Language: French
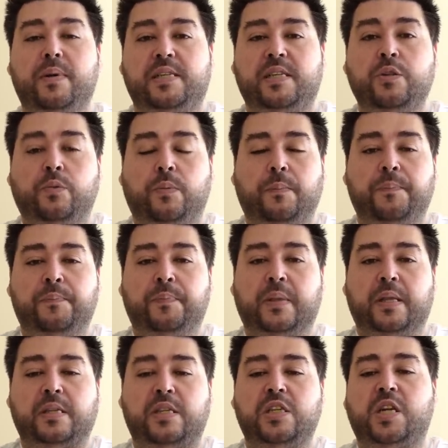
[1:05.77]
Mais sinon,
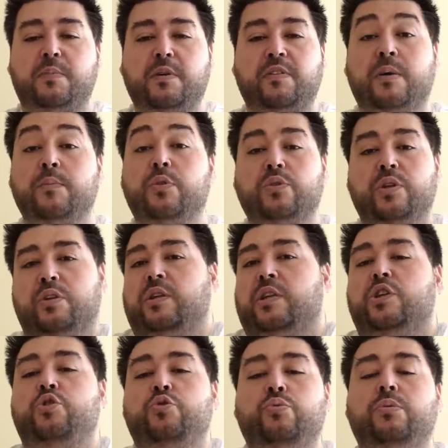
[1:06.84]
si jamais vraiment
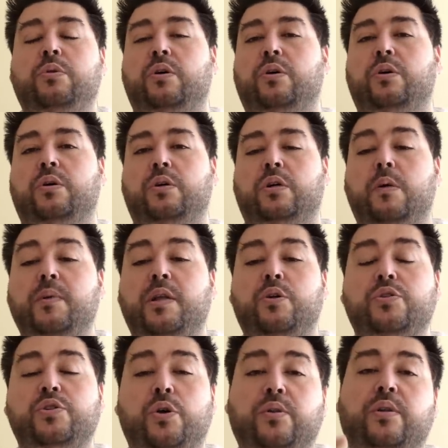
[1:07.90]
ils jouent euh, comme ils
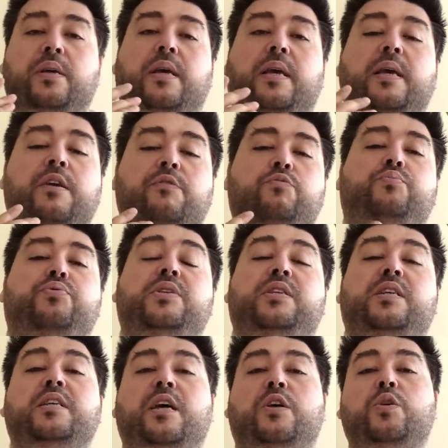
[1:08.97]
le sentent et vous
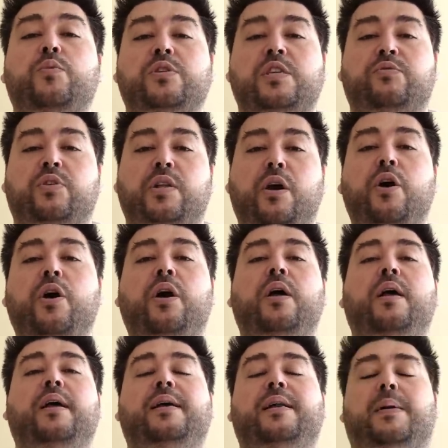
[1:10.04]
punissez directement s'ils font une erreur,
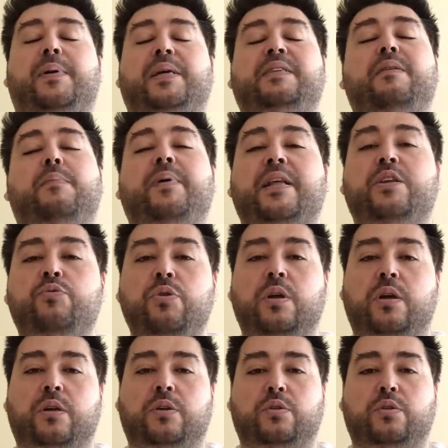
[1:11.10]
la partie va pas être cool.